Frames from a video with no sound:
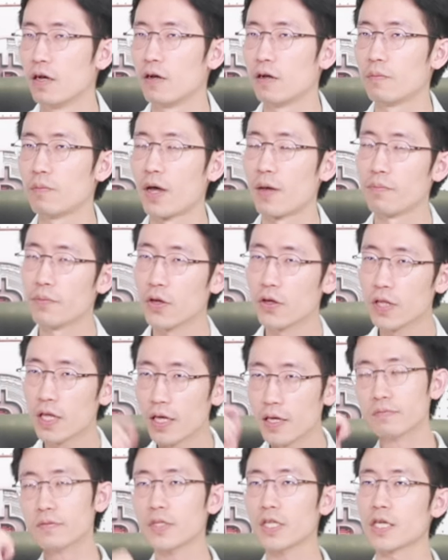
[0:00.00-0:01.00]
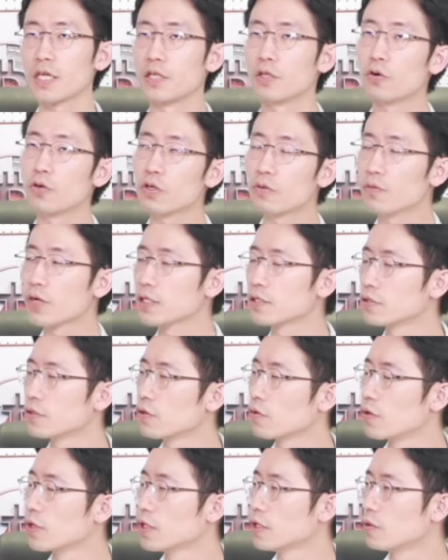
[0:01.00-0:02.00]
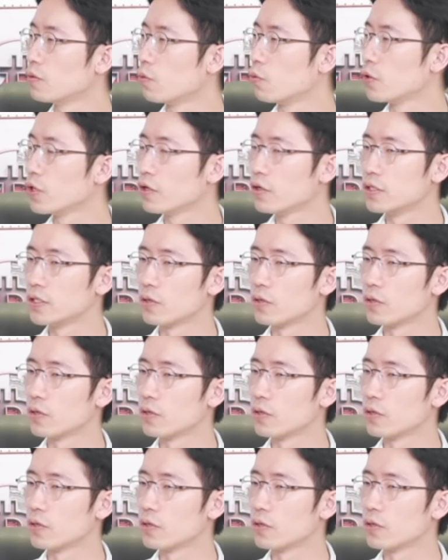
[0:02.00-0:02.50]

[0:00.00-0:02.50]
반면에 이더리움 같은 경우에는 오히려